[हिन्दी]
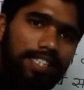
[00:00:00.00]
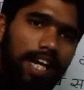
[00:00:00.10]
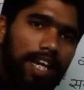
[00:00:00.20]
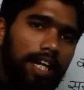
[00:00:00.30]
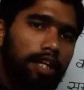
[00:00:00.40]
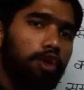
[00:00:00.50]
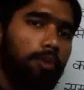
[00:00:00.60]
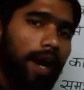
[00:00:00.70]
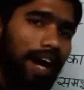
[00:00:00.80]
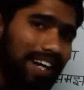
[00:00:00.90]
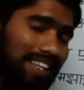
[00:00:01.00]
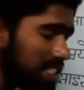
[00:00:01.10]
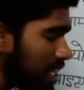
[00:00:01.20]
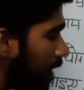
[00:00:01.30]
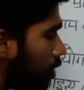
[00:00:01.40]
अचालक एवं अर्ध
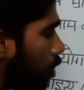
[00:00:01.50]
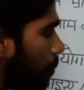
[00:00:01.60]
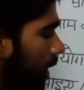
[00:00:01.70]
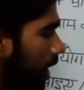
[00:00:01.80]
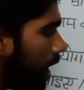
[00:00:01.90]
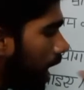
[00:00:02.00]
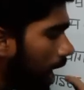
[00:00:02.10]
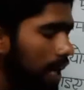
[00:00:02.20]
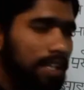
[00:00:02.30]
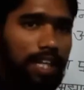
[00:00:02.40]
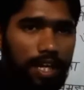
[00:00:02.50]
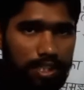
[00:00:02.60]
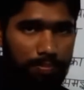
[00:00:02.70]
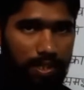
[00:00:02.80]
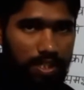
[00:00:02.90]
चालकों में अंतर
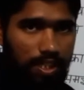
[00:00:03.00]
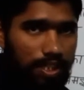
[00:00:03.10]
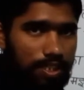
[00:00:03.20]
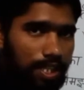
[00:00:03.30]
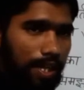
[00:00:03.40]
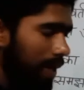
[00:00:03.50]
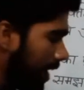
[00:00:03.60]
स्पष्ट कीजिए